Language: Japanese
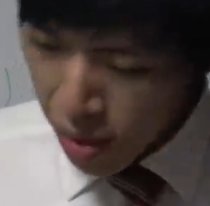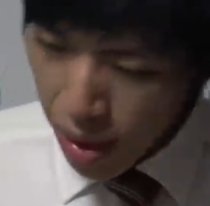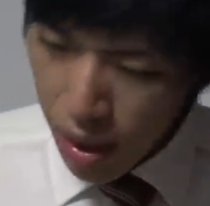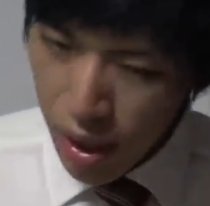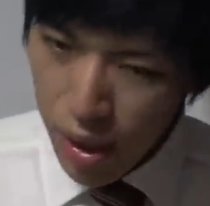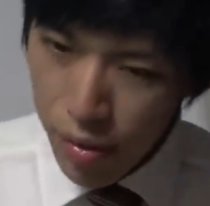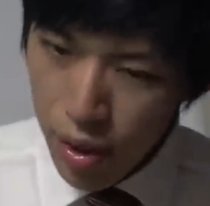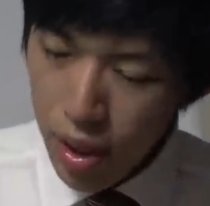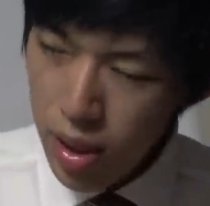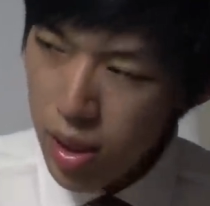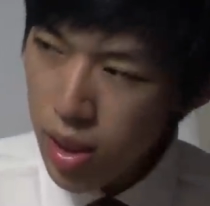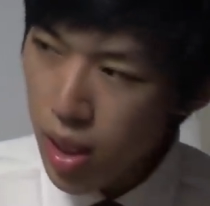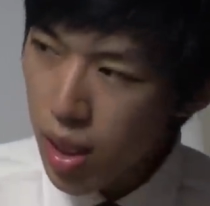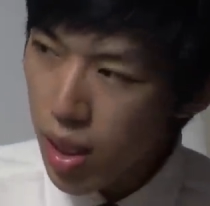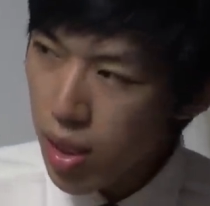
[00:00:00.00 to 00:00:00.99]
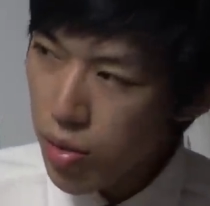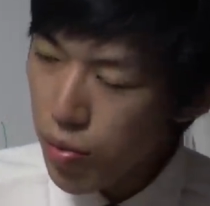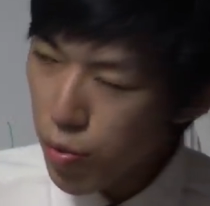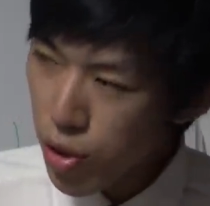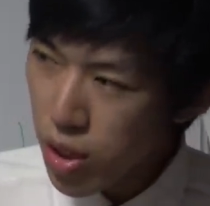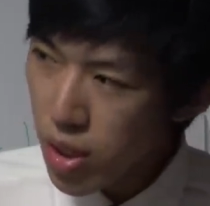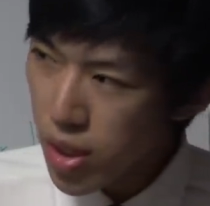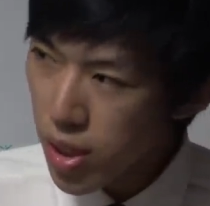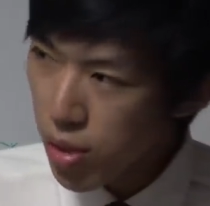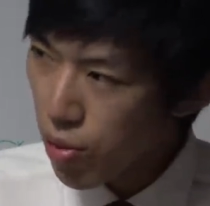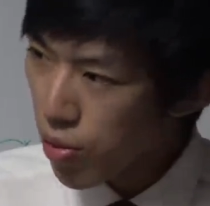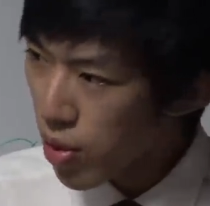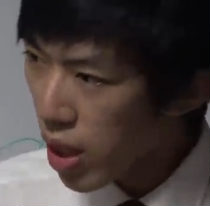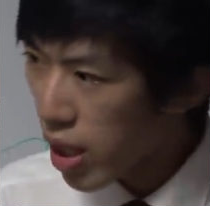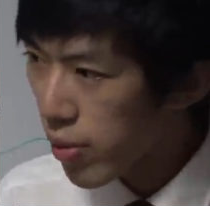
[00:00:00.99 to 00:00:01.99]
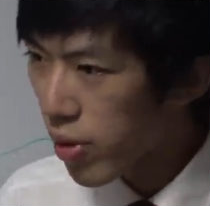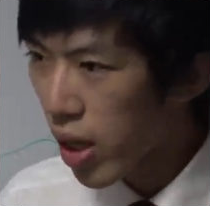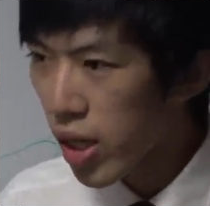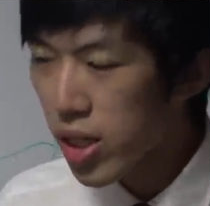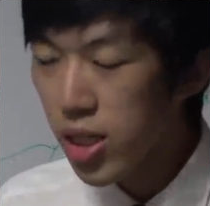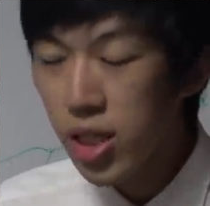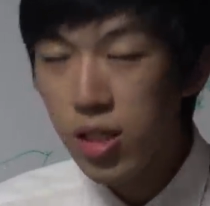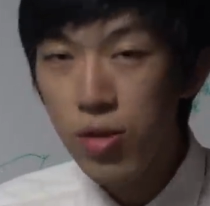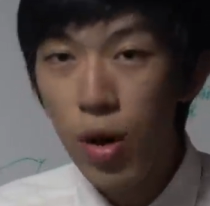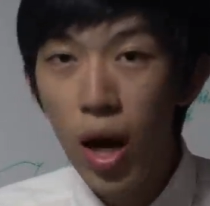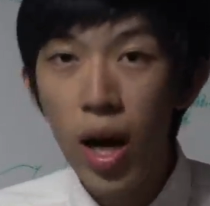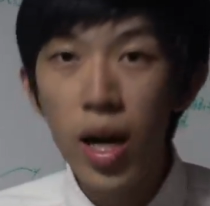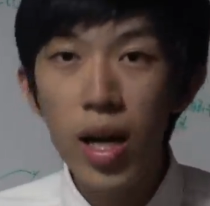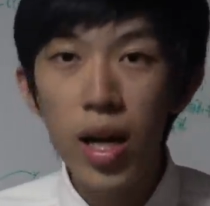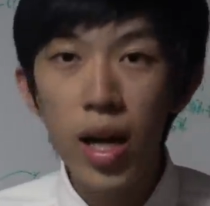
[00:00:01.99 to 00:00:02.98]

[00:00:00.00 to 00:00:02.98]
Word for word: で私があのもしこのライブ配信の案